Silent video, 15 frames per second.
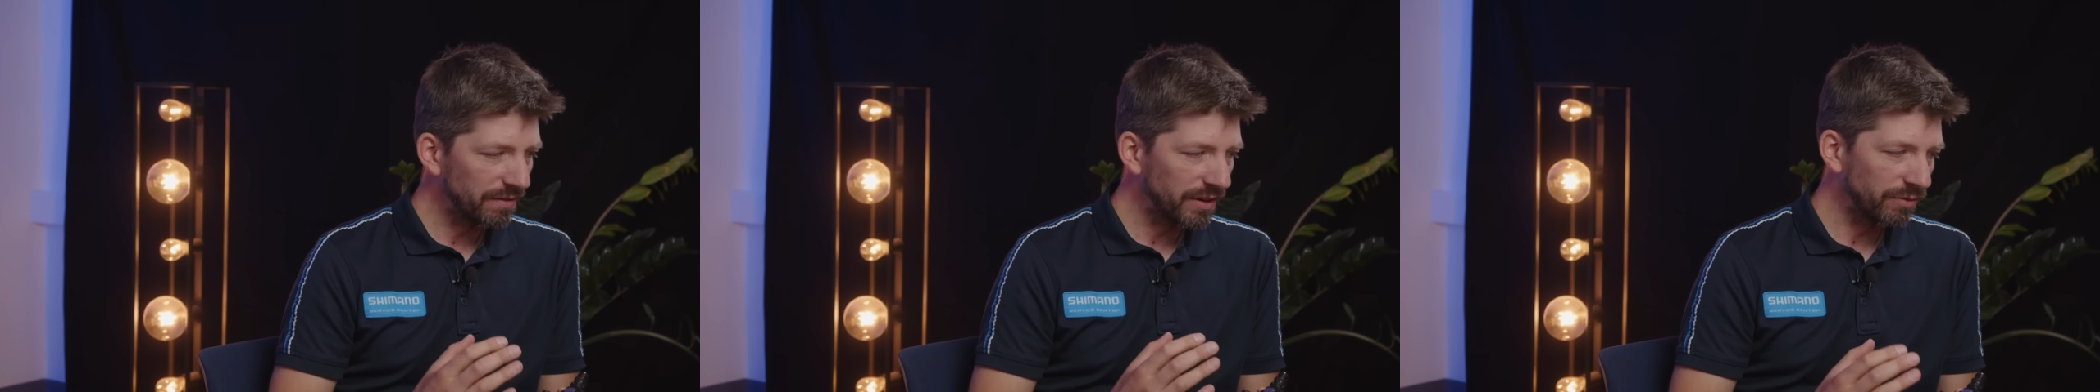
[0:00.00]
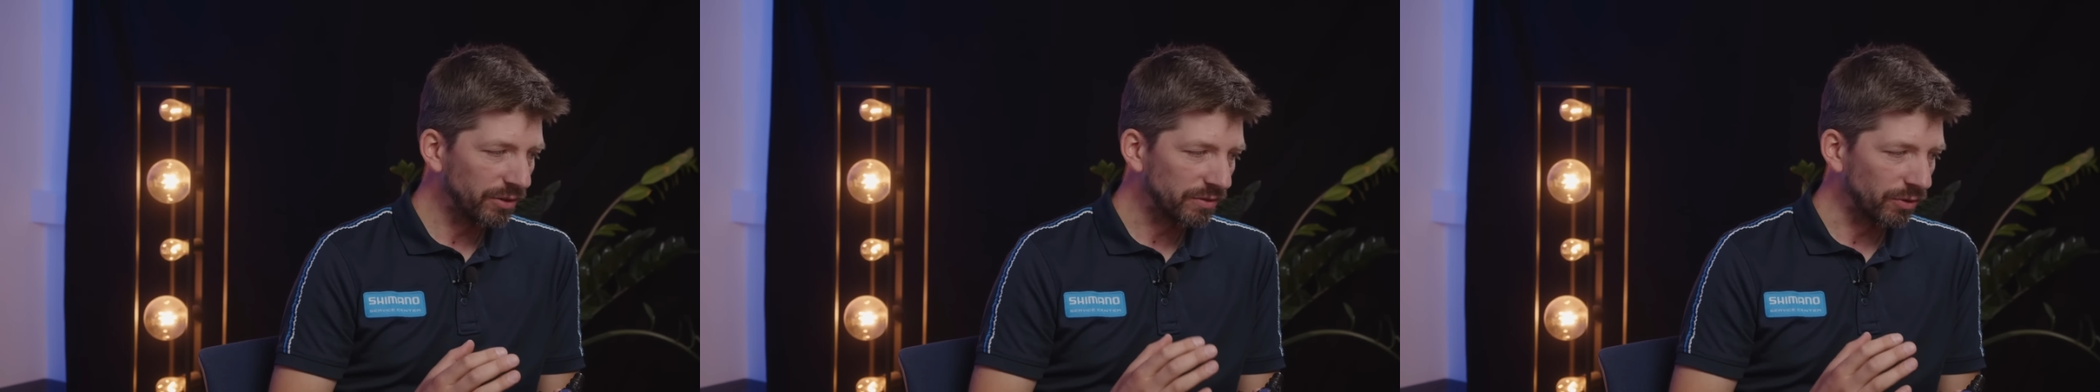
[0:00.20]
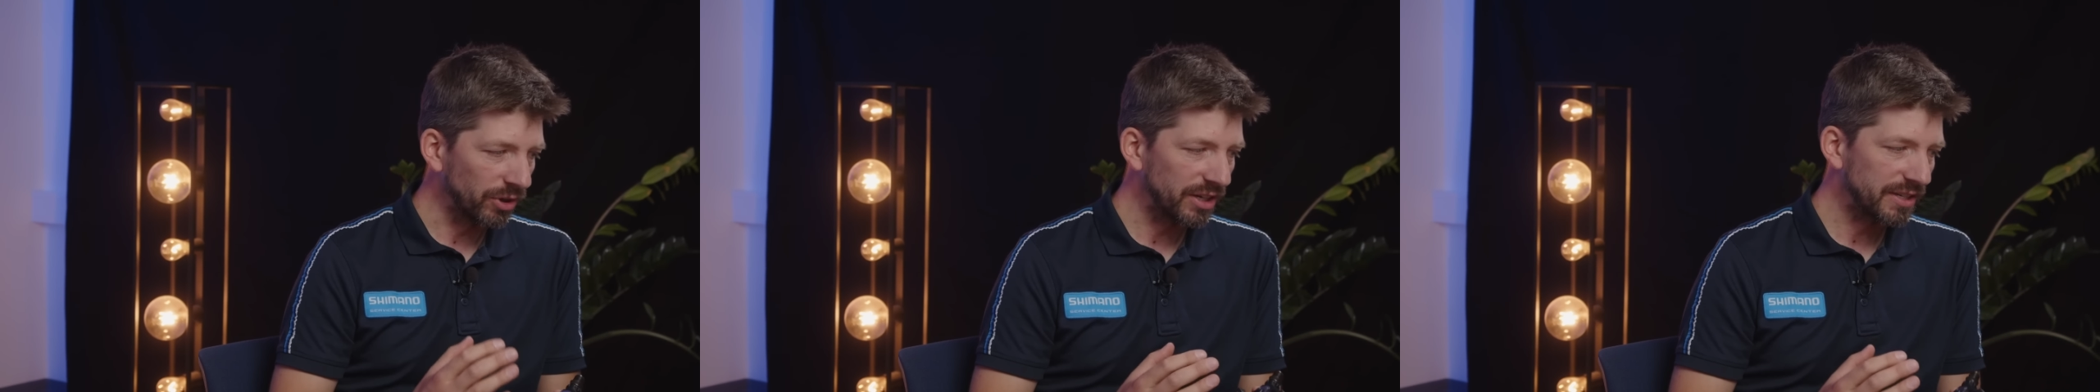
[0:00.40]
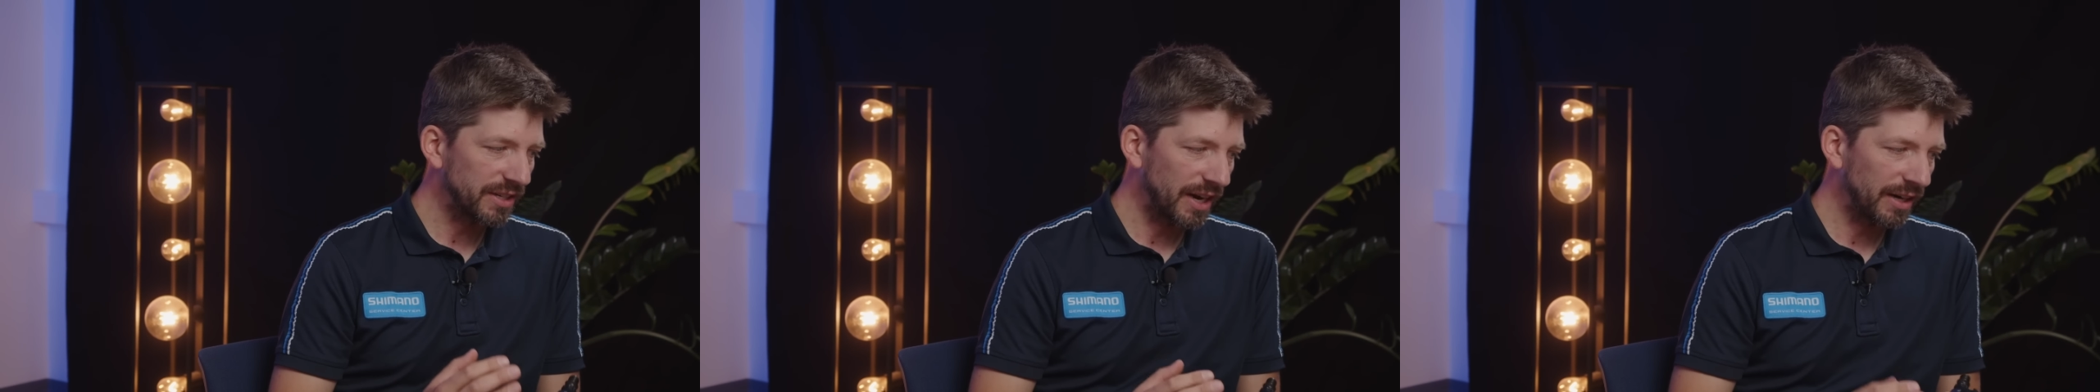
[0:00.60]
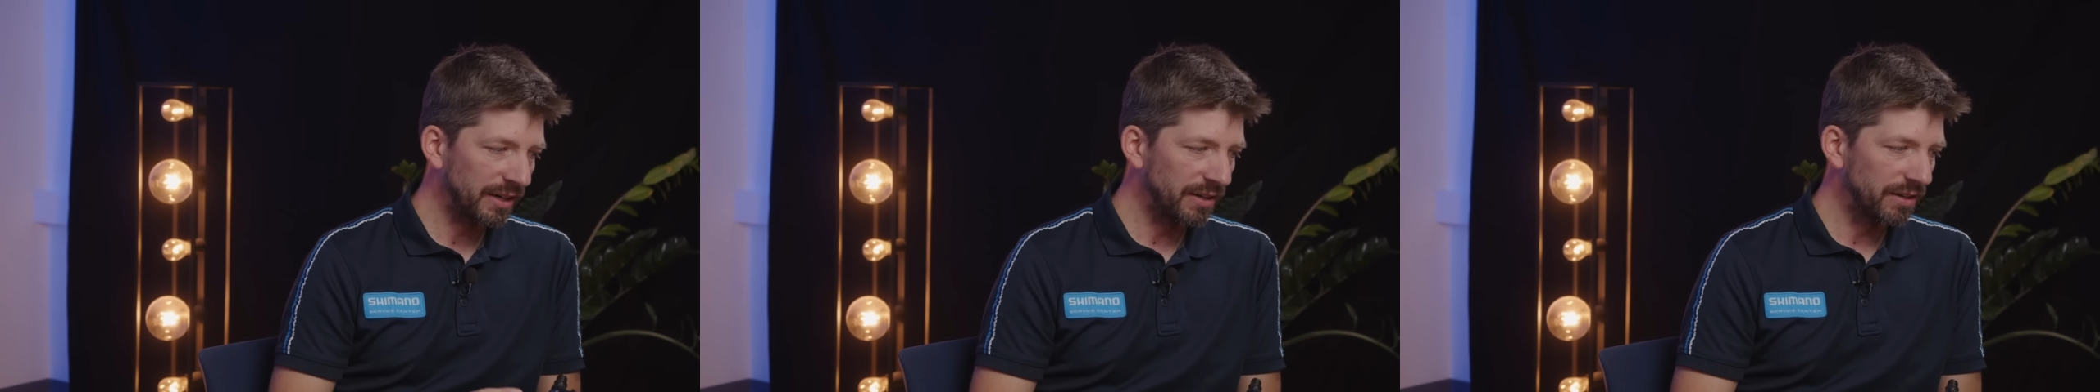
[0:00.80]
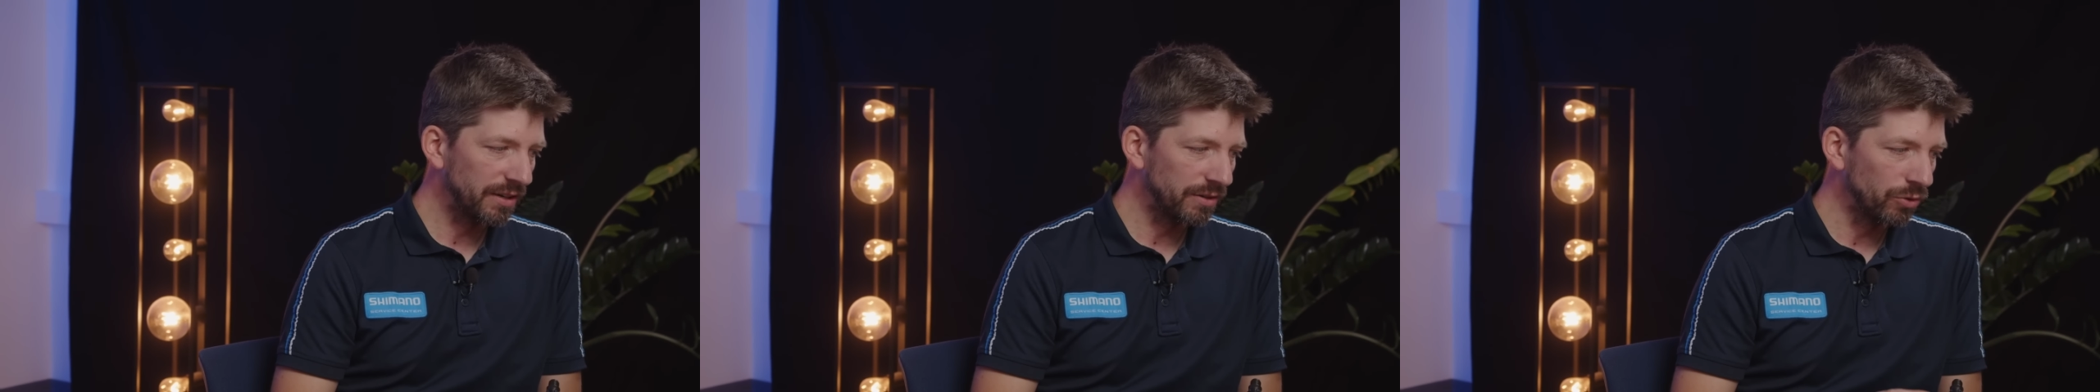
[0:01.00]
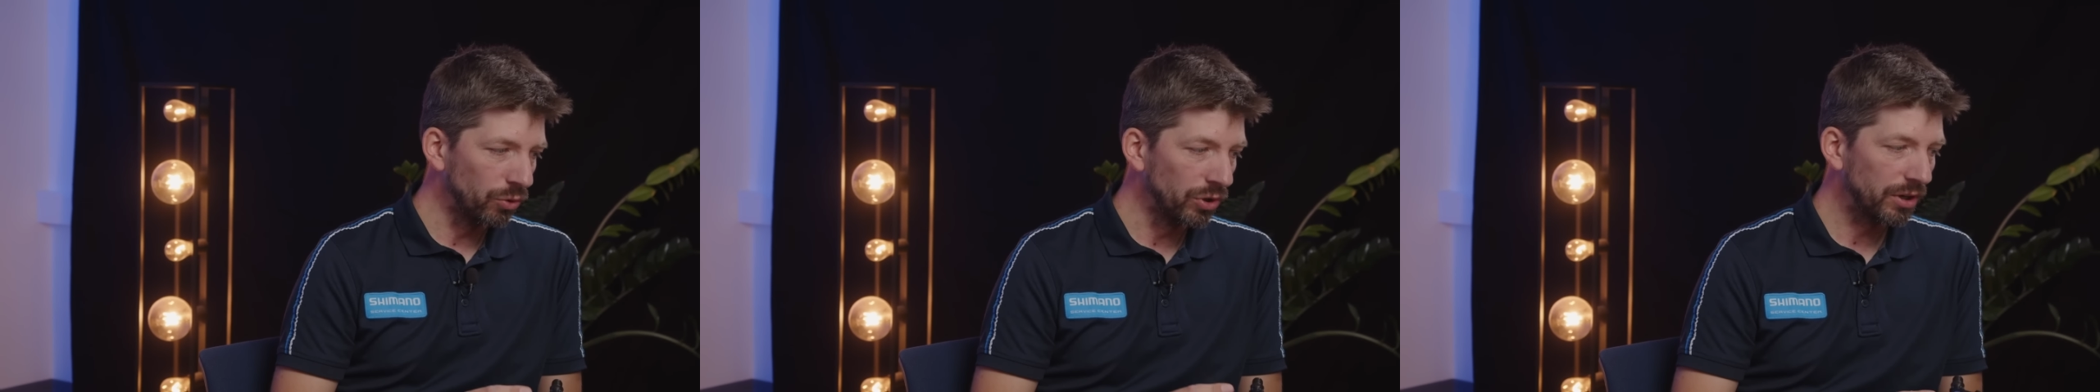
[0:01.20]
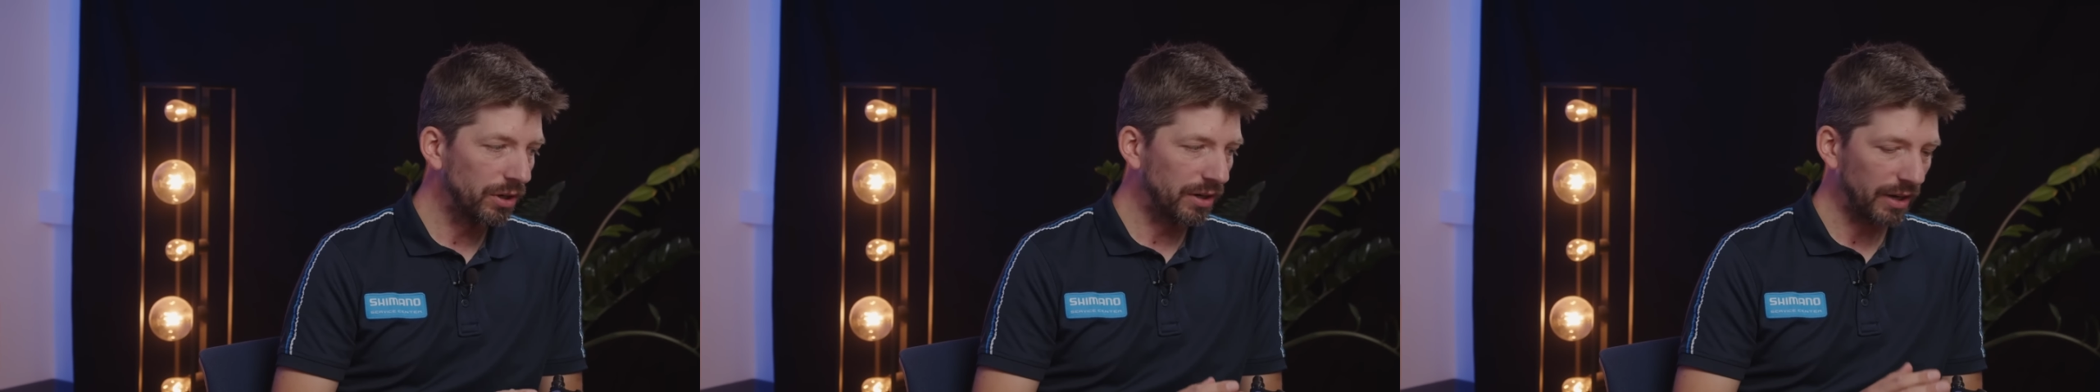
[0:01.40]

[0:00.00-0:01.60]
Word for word: ich würde wirklich sagen, 0